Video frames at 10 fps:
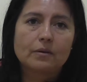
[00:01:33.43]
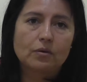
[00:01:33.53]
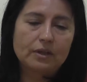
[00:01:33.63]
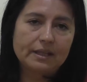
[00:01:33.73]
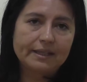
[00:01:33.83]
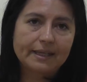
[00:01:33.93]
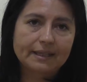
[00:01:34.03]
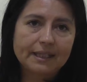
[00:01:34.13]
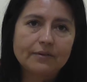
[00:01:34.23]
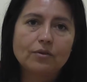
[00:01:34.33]
o del
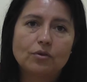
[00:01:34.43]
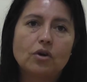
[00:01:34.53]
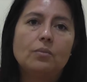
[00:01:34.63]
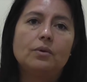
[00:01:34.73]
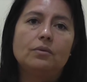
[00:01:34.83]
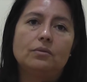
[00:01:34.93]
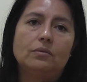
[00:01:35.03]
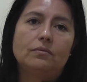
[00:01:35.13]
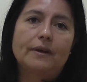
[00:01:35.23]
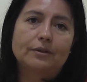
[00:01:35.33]
directivo como
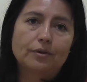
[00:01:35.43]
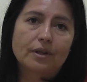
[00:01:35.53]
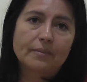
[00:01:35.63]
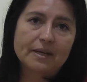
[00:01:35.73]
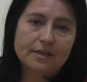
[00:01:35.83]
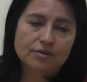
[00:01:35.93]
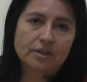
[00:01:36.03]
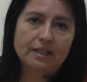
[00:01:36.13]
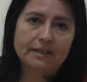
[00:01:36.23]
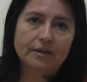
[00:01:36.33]
factor de
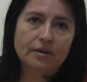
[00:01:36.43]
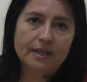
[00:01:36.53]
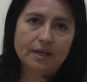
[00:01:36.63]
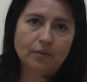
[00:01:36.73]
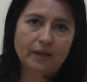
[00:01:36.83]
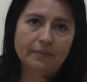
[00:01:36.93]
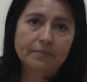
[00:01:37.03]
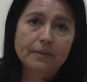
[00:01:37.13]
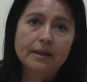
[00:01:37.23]
mediación del interior de la escuela.